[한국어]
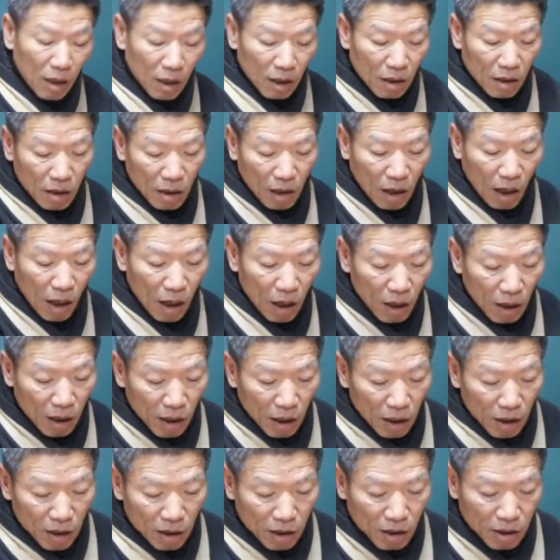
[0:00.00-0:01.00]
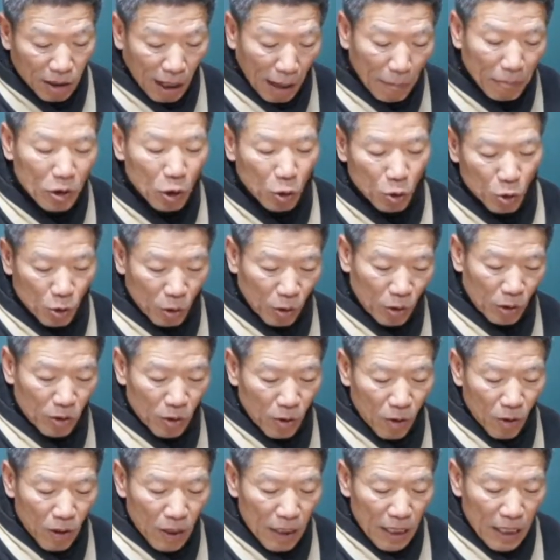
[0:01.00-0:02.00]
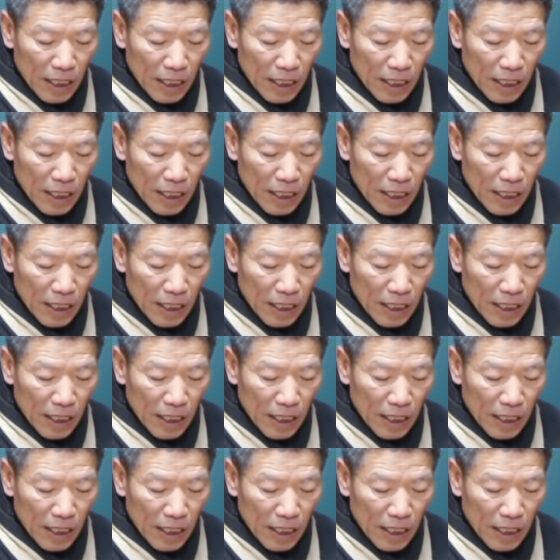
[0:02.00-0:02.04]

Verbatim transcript: 그러니까 그 남서쪽이죠.